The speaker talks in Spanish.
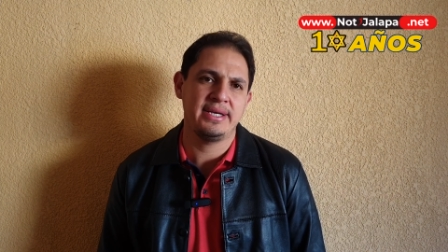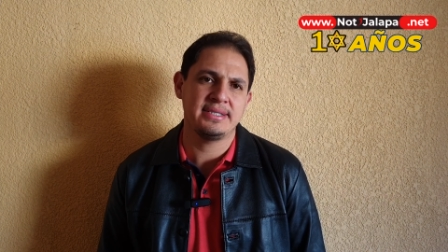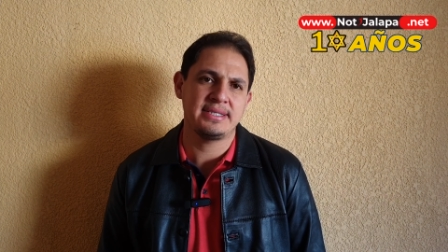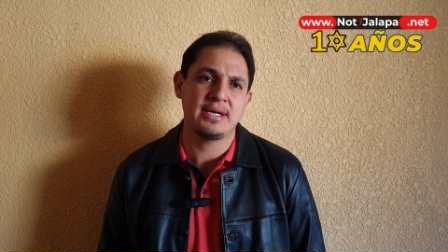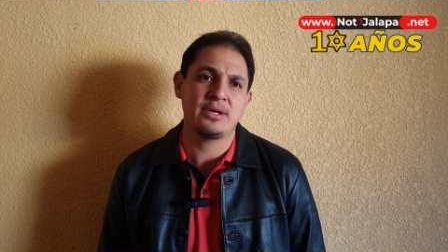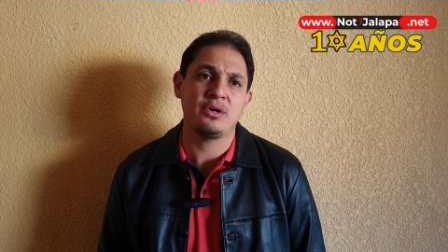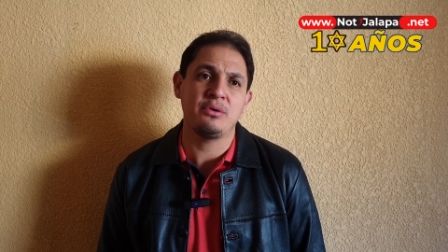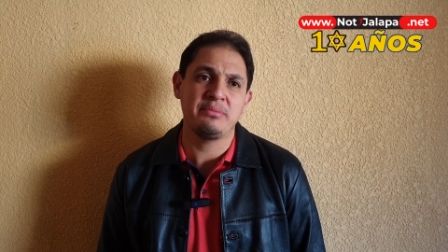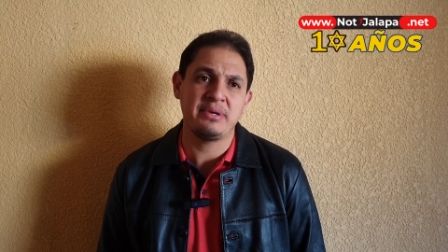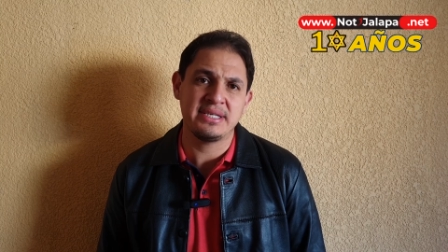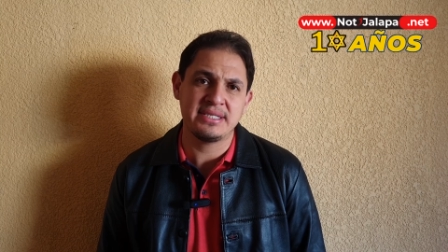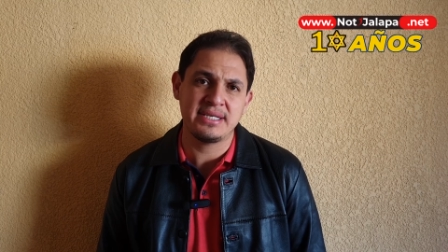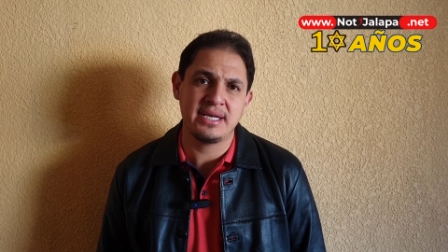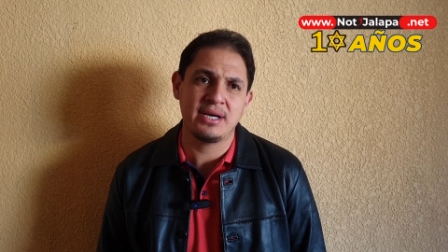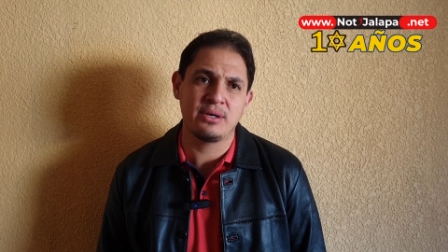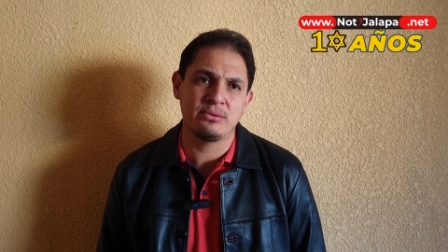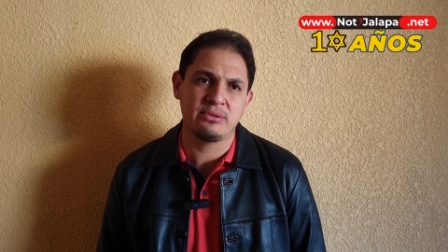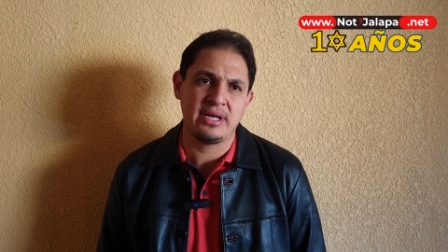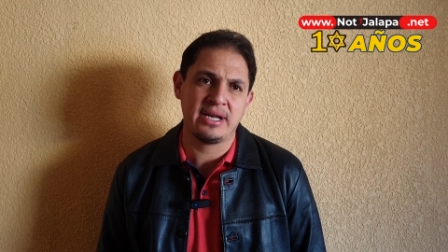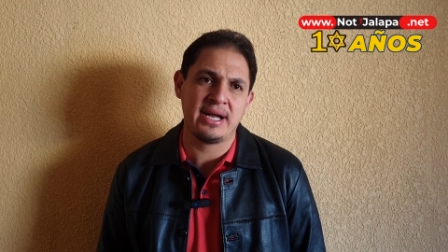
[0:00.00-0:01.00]
se comience a
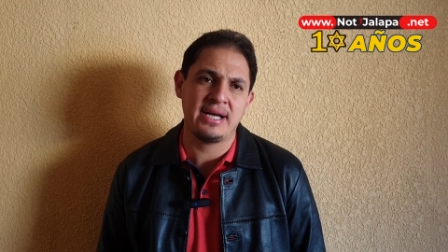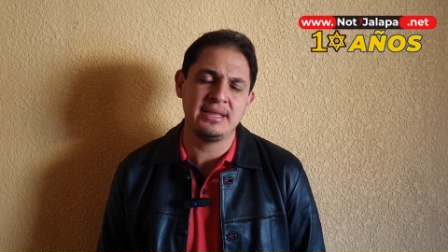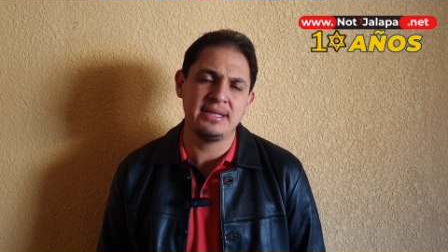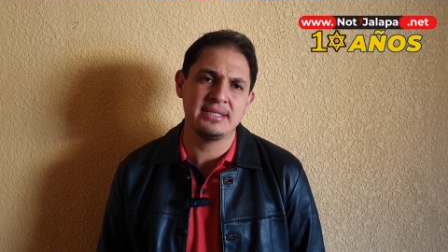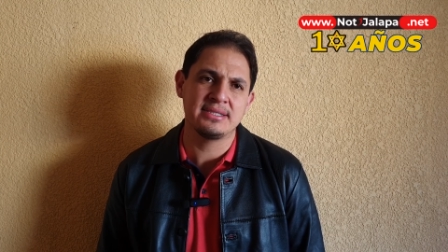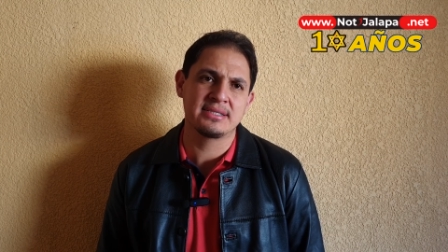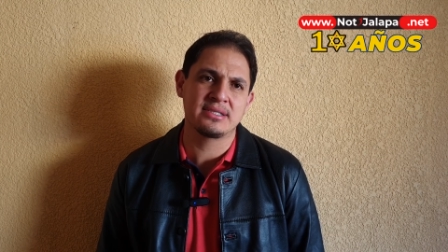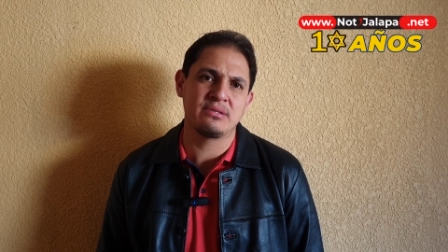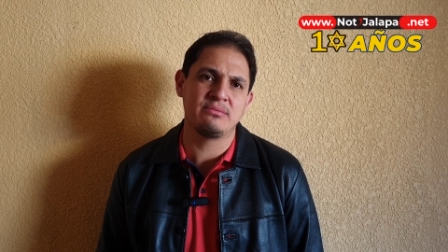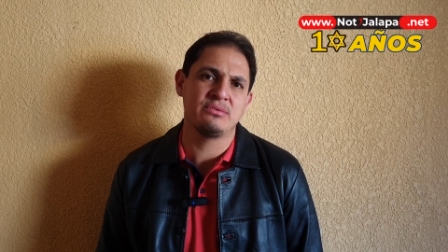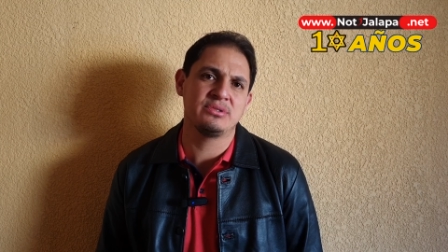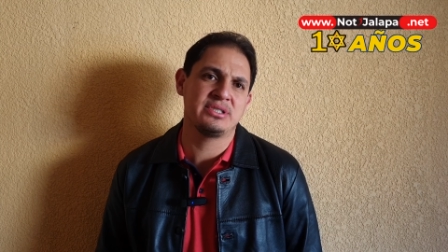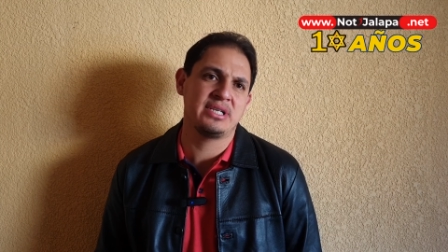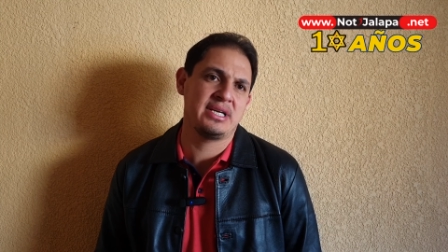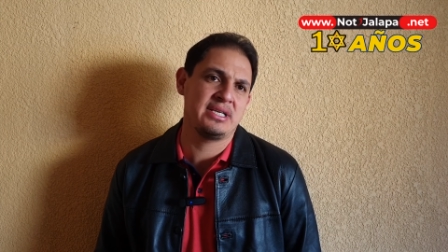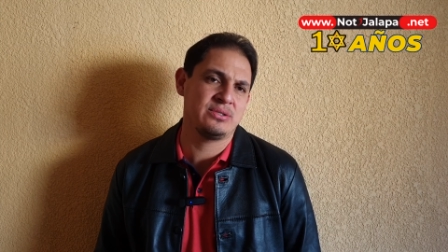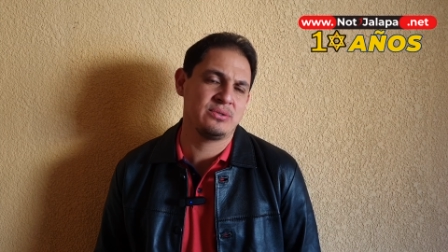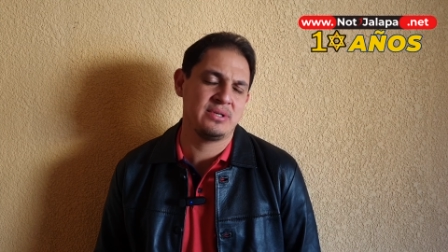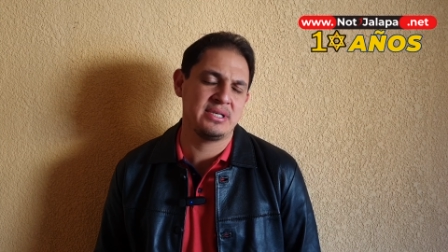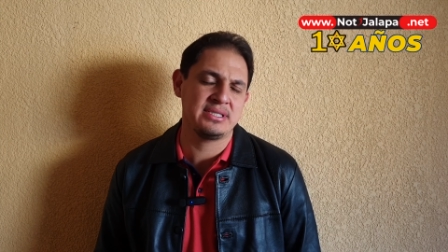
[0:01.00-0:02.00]
ejecutar antes como
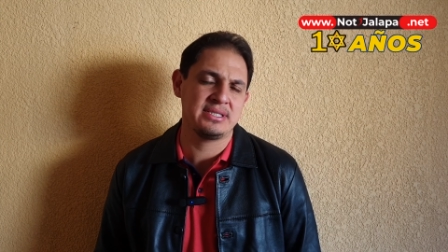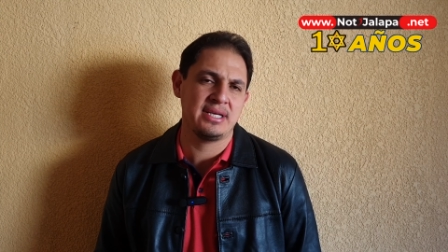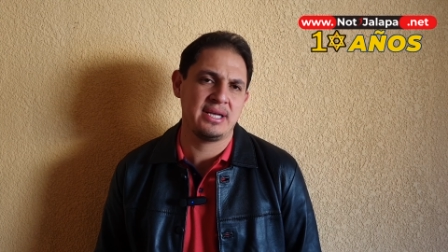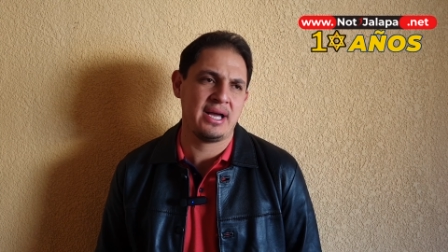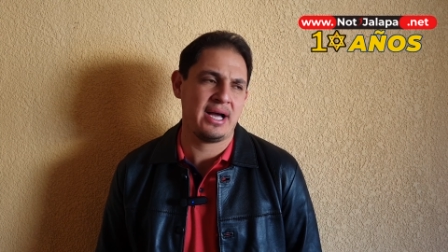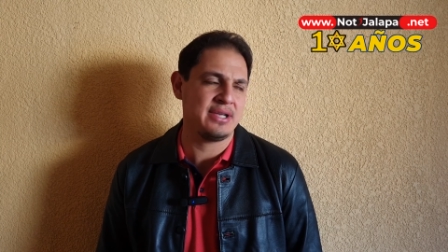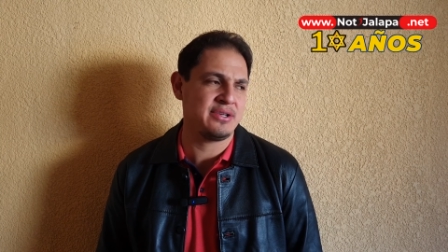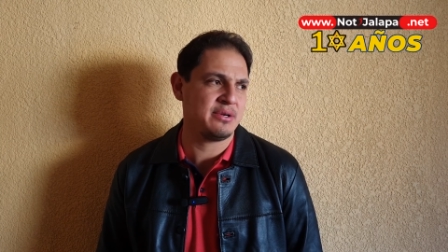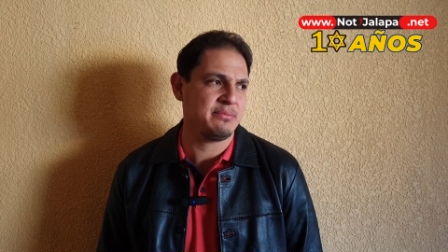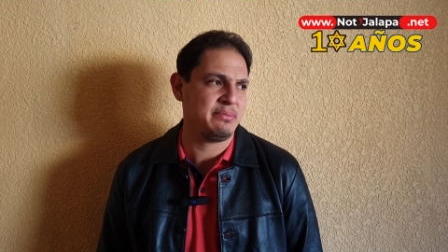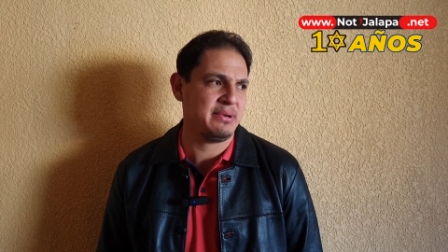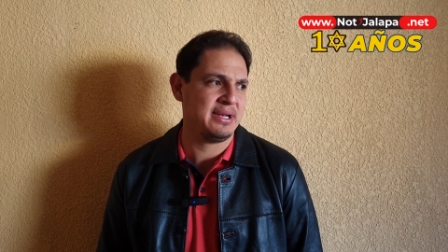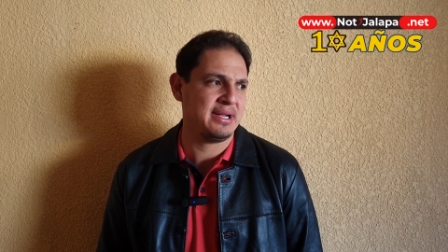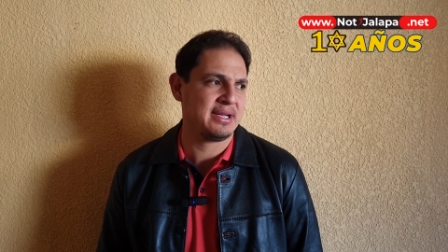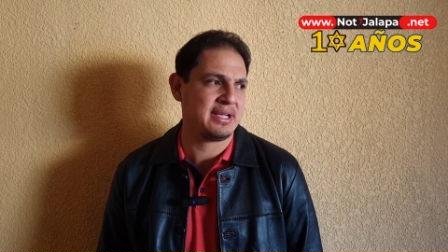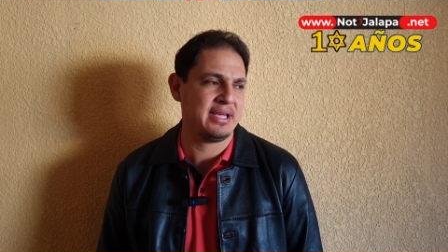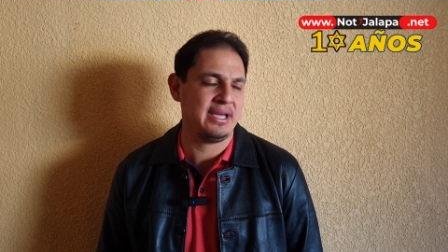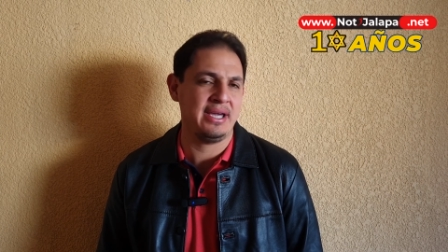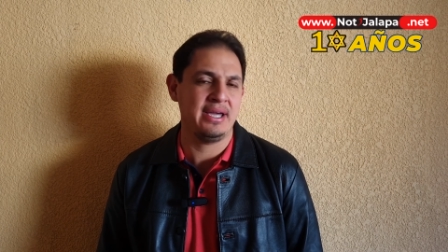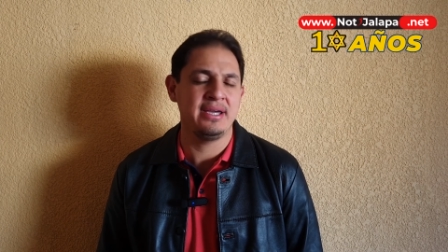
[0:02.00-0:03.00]
se hizo este año
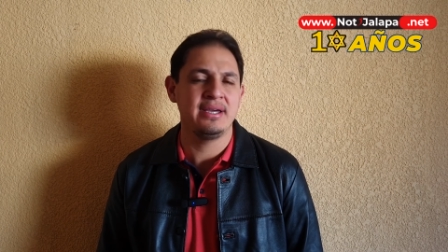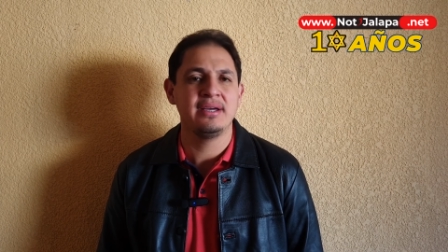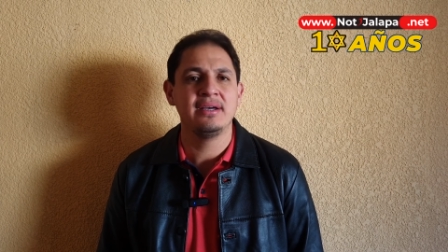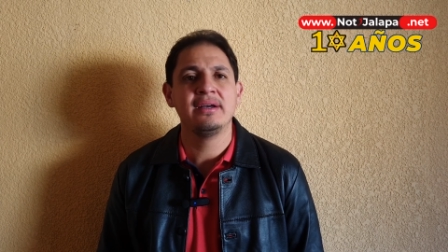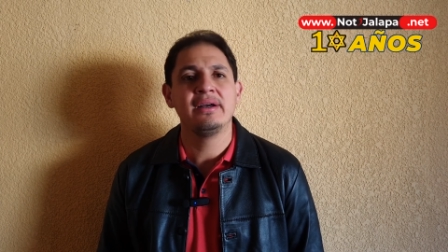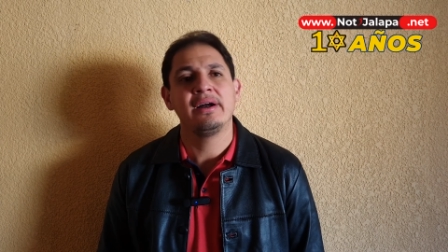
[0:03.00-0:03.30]
para que